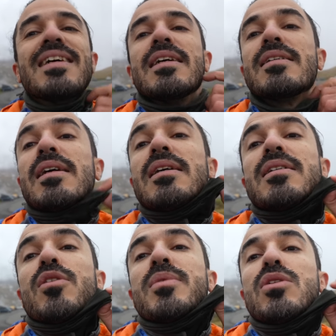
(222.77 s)
Ça
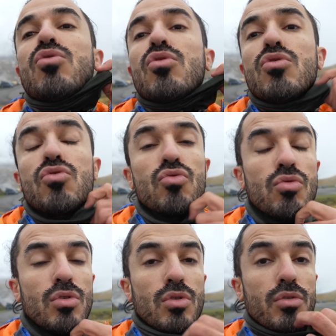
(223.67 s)
c'est un petit tour de cou,
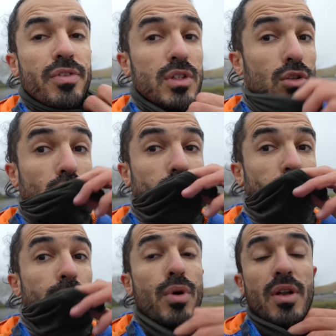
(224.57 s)
euh, enfin c'est
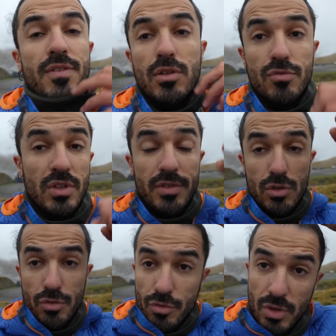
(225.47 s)
un, un bun en fait, vous en faites
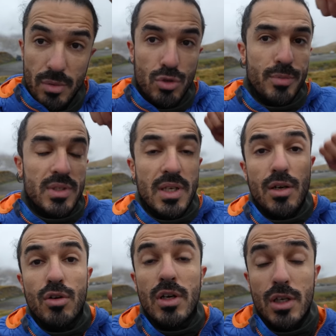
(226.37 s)
ce que vous voulez, moi je m'en
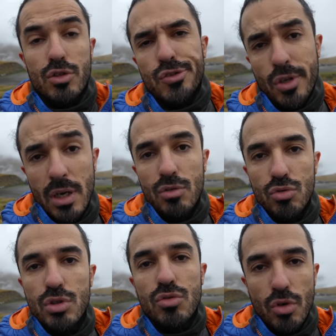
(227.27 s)
sers euh, quand je sors de la
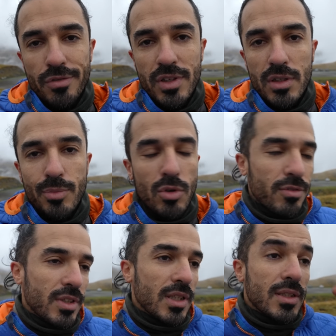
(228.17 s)
douche, confidence pour
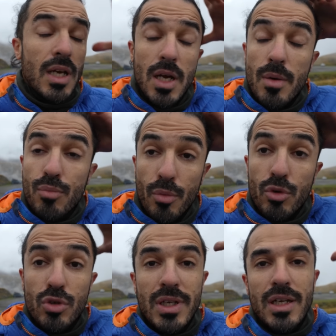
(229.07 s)
confidence, pour me
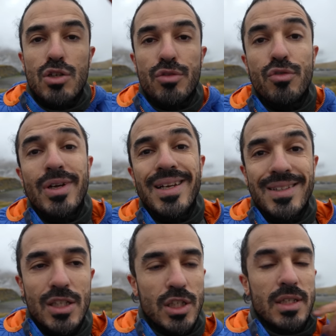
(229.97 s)
tenir les cheveux et les
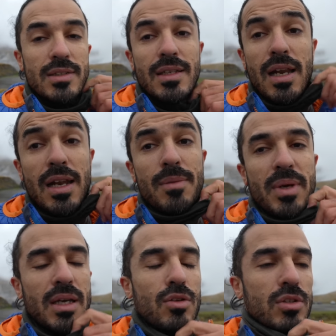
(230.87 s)
sécher. C'est de la laine
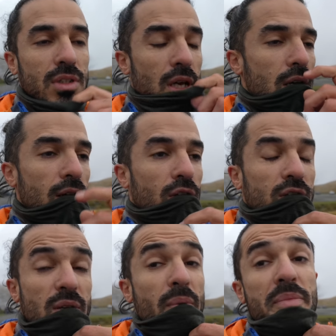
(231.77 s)
mérinos, euh,
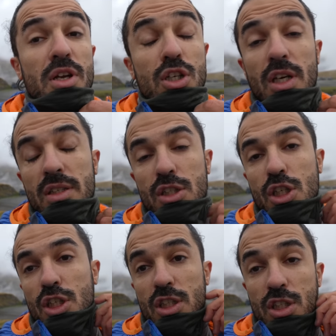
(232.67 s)
c'est pas bien cher, ça
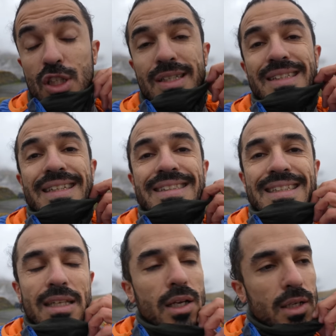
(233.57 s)

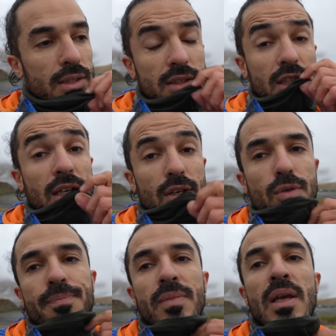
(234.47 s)
s'achète, c'est décathlon.